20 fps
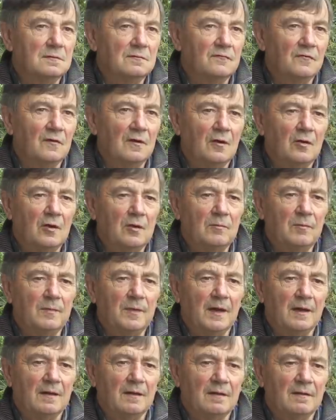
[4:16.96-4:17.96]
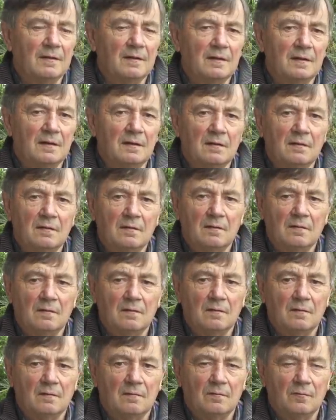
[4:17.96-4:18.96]
fue la Olimpiada de,
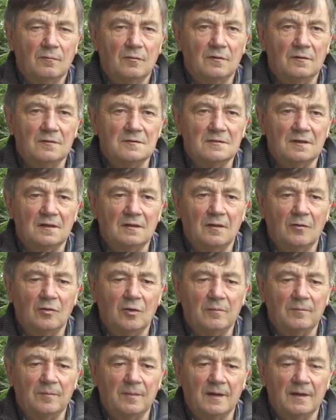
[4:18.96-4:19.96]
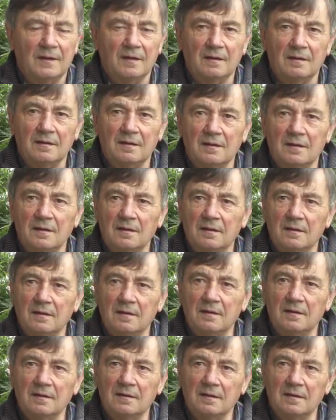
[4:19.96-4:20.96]
puede ser, la Olimpiada
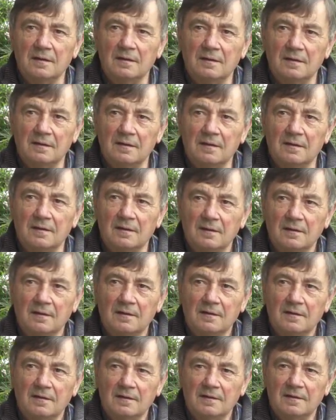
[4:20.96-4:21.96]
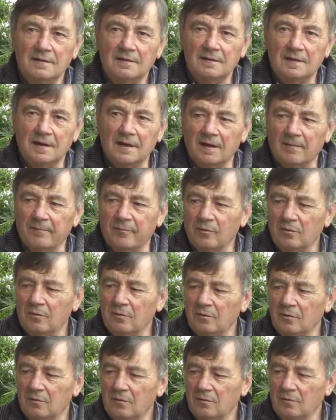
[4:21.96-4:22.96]
de, de,
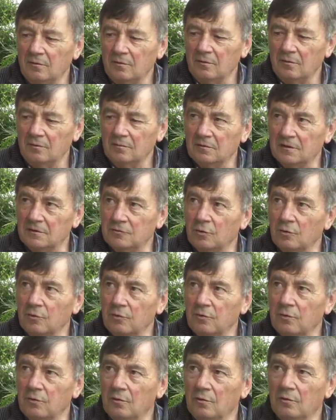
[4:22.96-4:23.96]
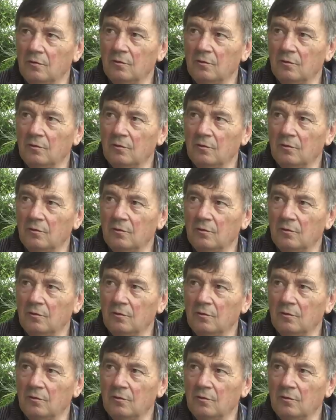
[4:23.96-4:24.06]
Japón, de Tokio.